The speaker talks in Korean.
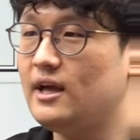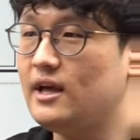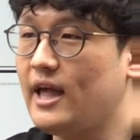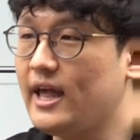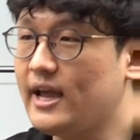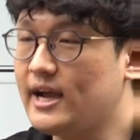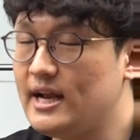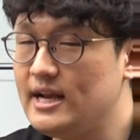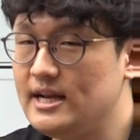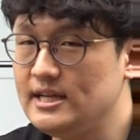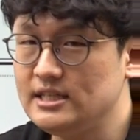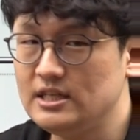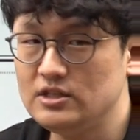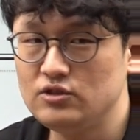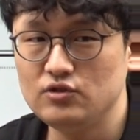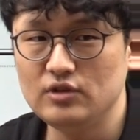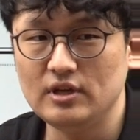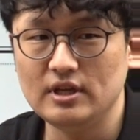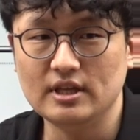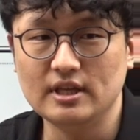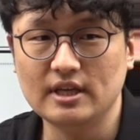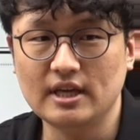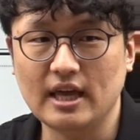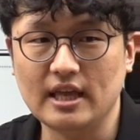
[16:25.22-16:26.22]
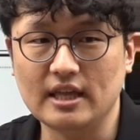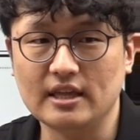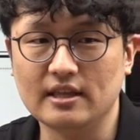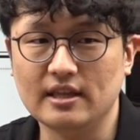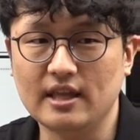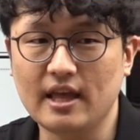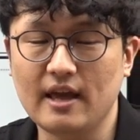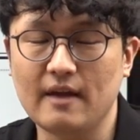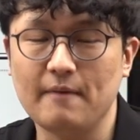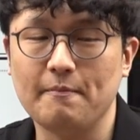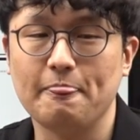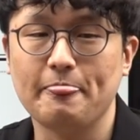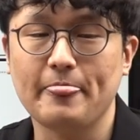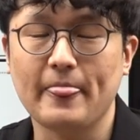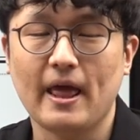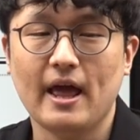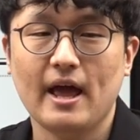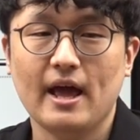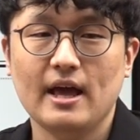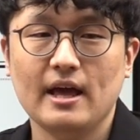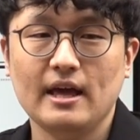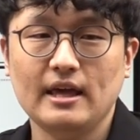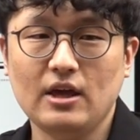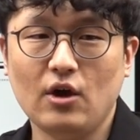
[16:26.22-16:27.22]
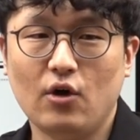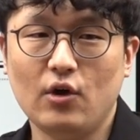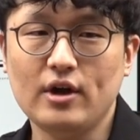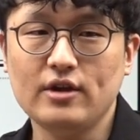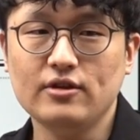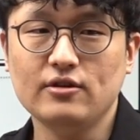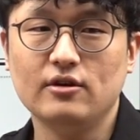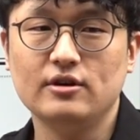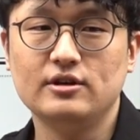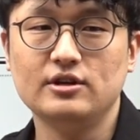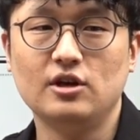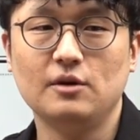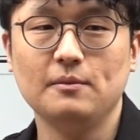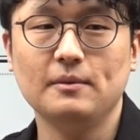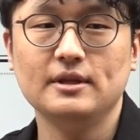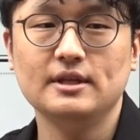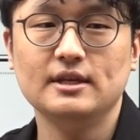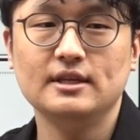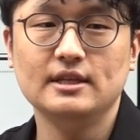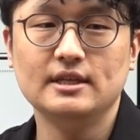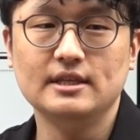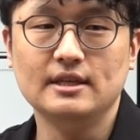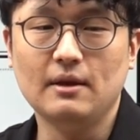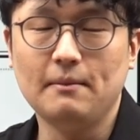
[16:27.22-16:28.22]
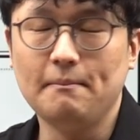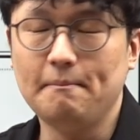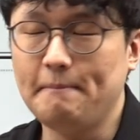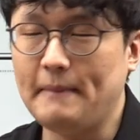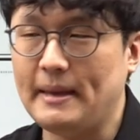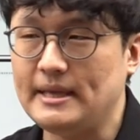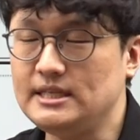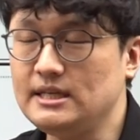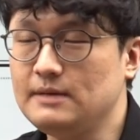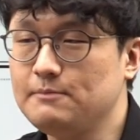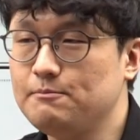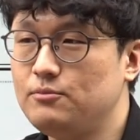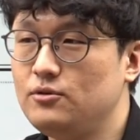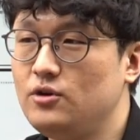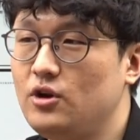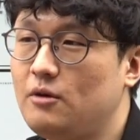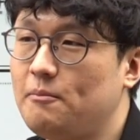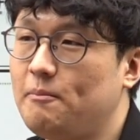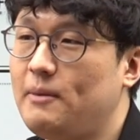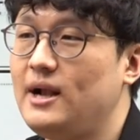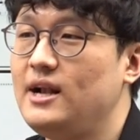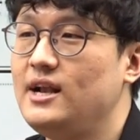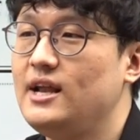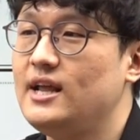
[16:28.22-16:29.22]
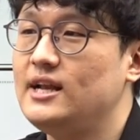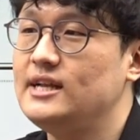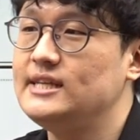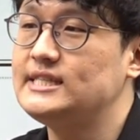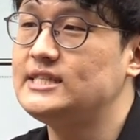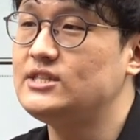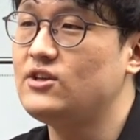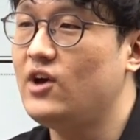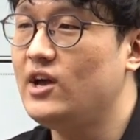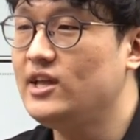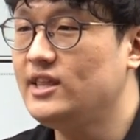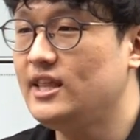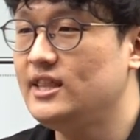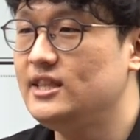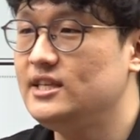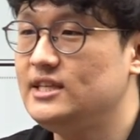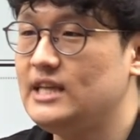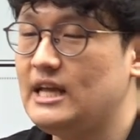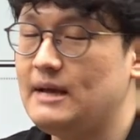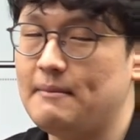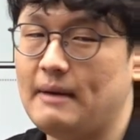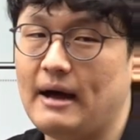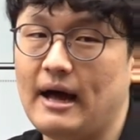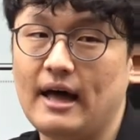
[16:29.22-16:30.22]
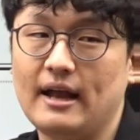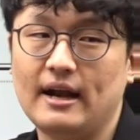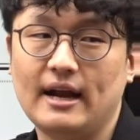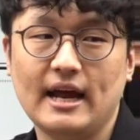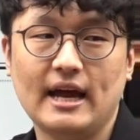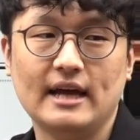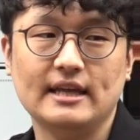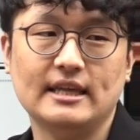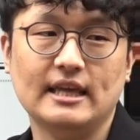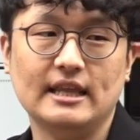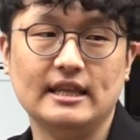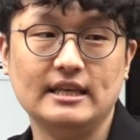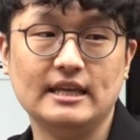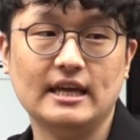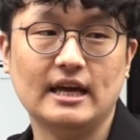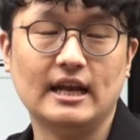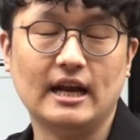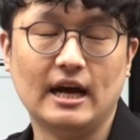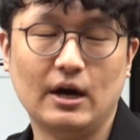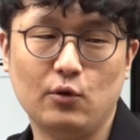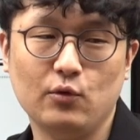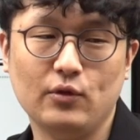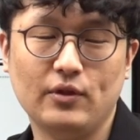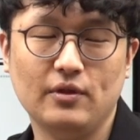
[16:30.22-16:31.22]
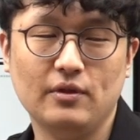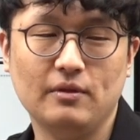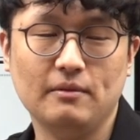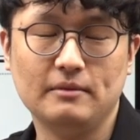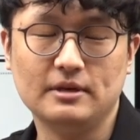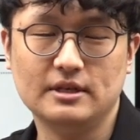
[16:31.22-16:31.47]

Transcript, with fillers: 헷갈리실 수 있는 게 있는데 여기서 그러면은 매직 블럭 판례를 써야 되느냐 말아야 되느냐라고